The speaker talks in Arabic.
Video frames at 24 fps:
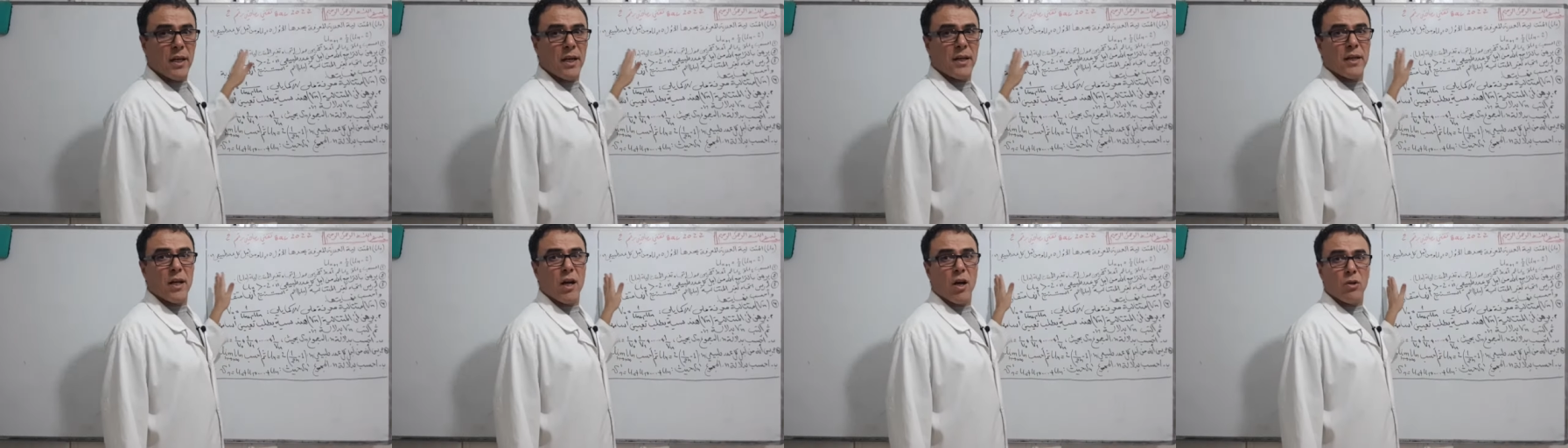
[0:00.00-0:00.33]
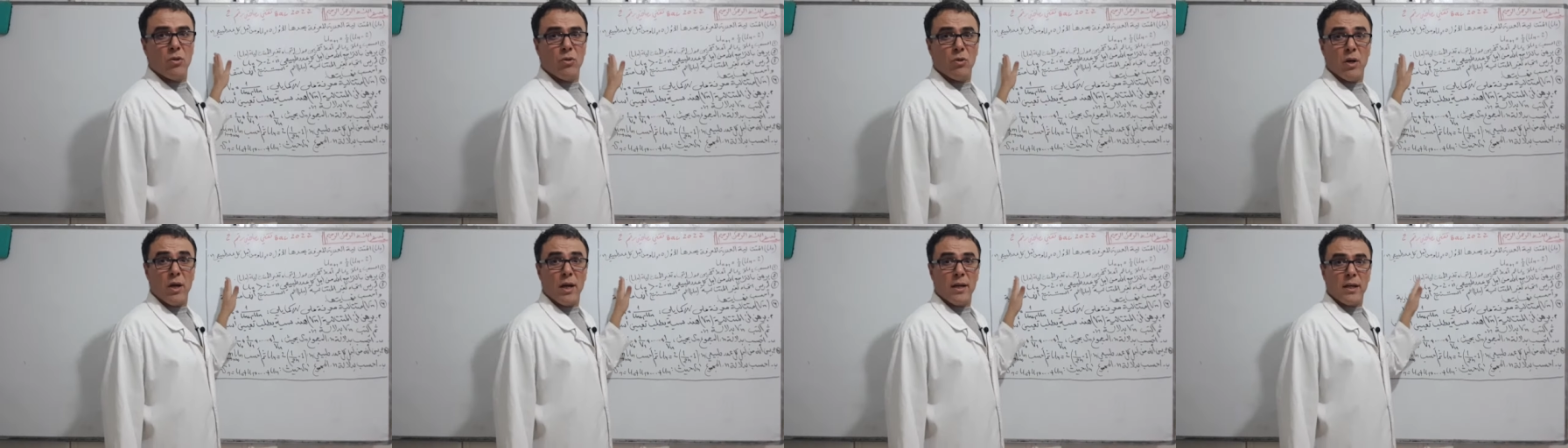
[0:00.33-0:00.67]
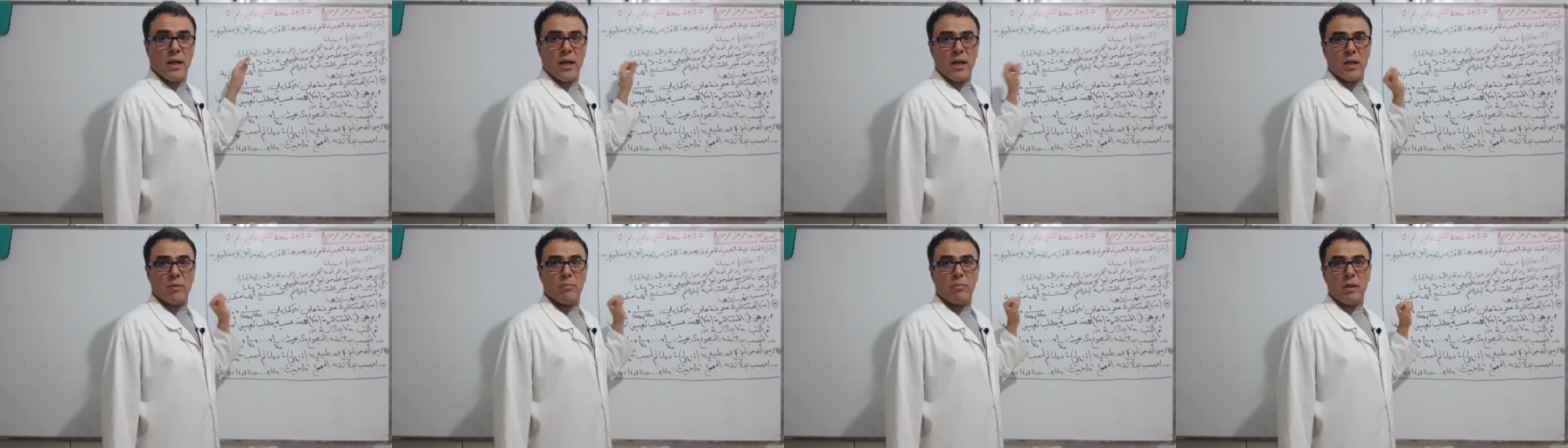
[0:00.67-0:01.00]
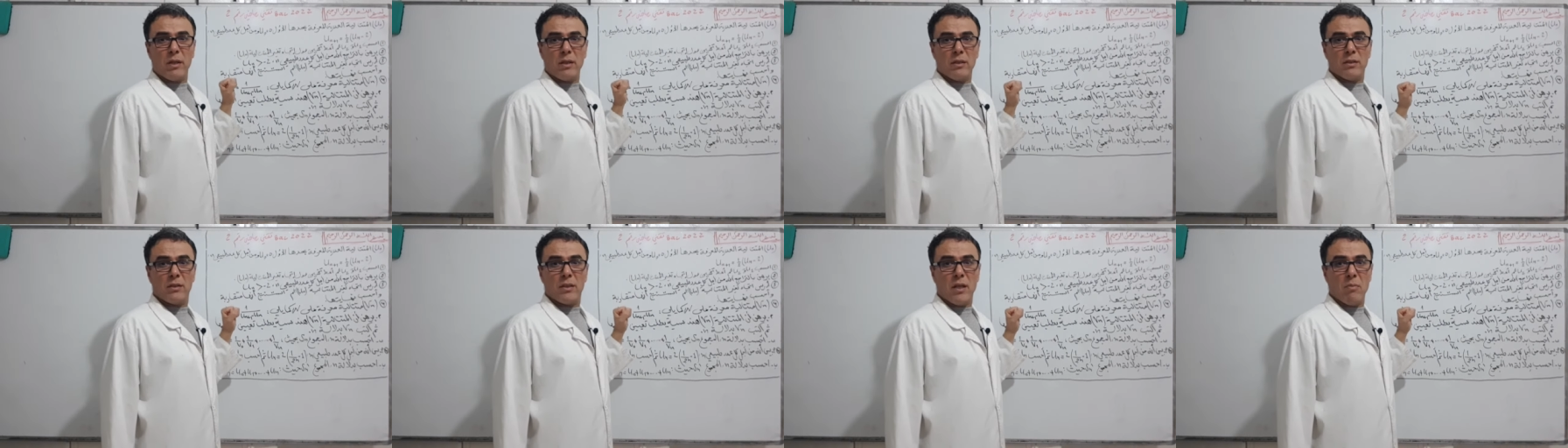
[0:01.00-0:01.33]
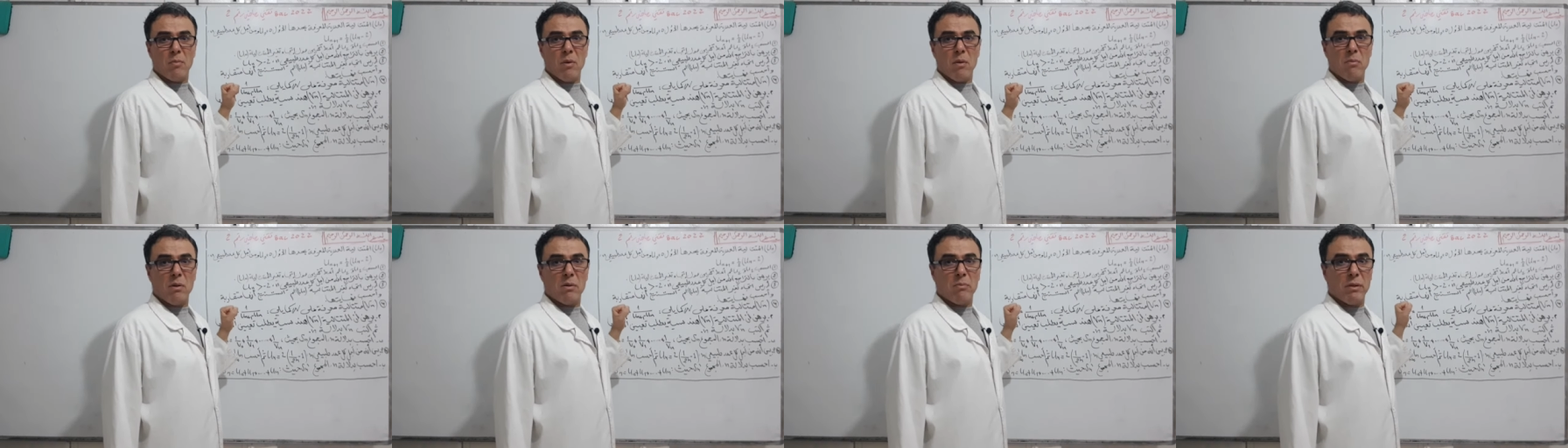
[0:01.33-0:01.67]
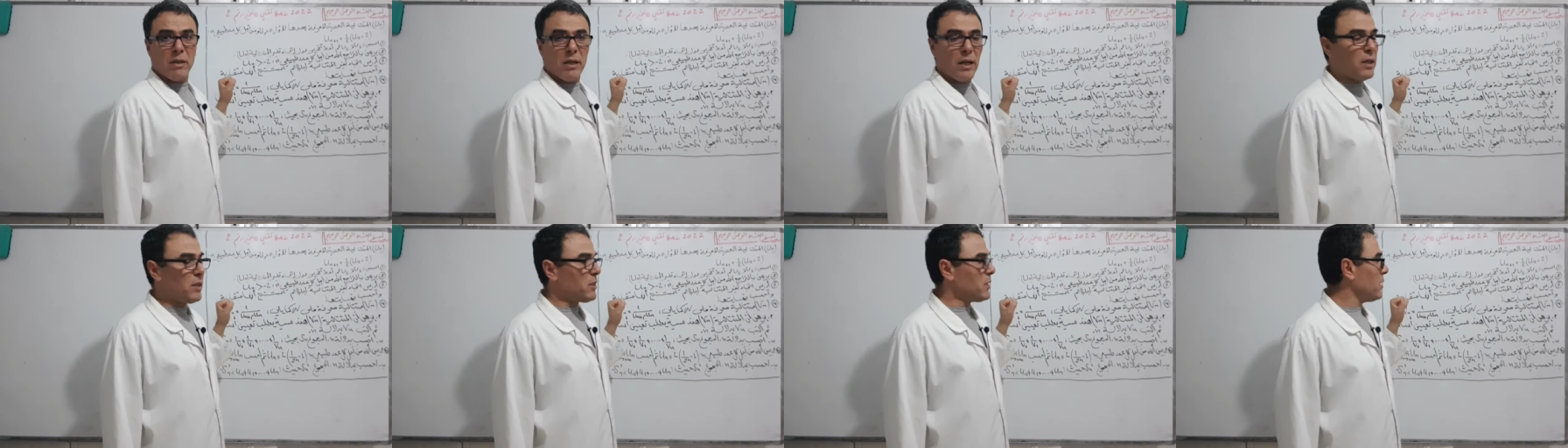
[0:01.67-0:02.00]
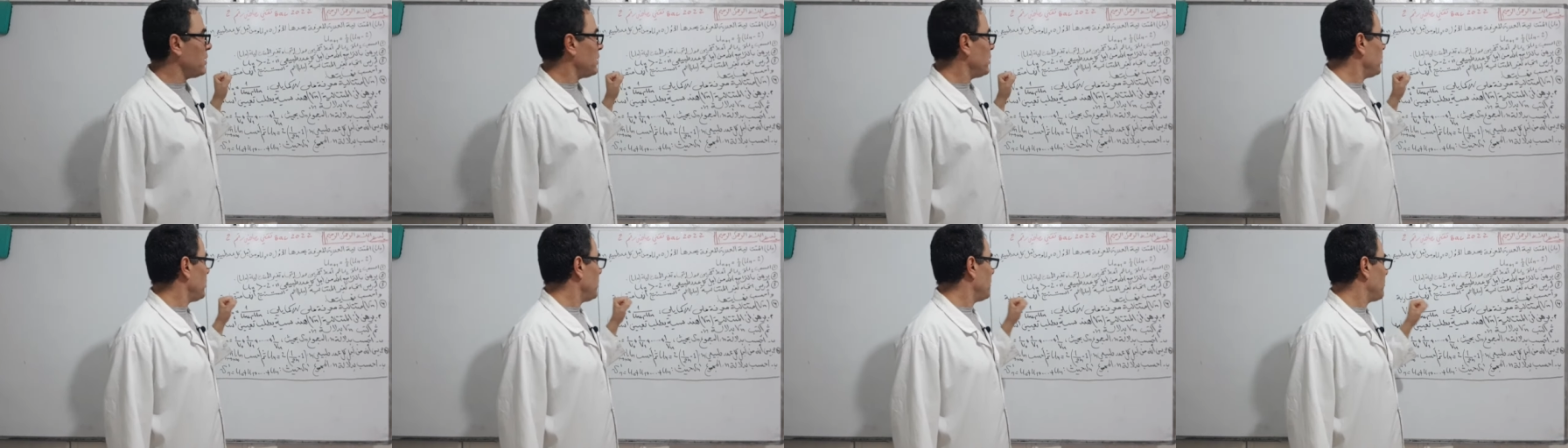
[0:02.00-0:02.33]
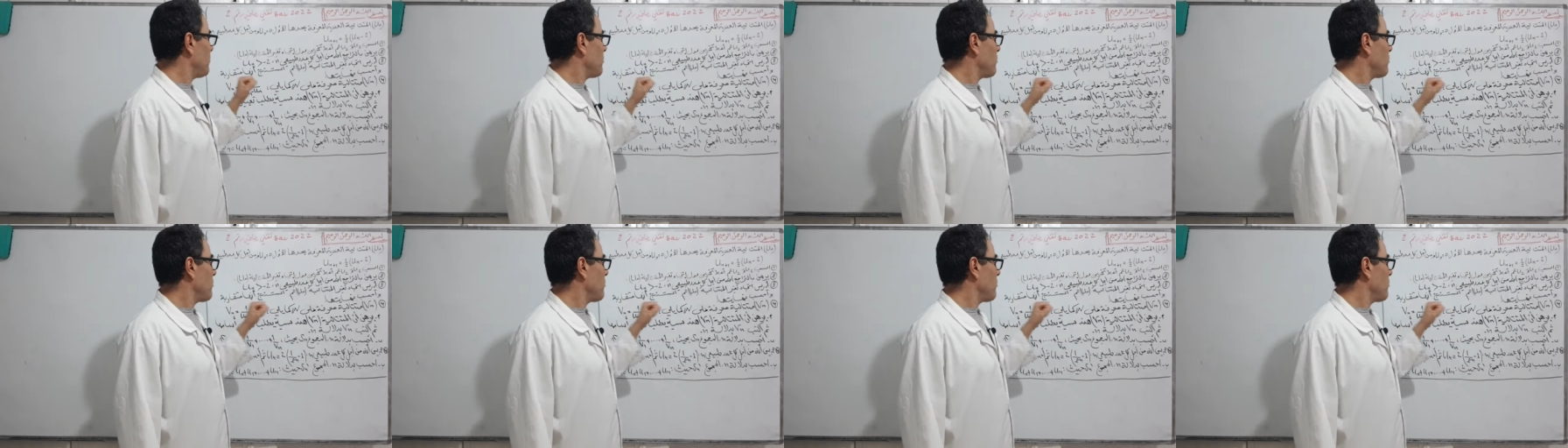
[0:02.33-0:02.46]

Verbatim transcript: أن اي أن أكبر تماما من ناقص 2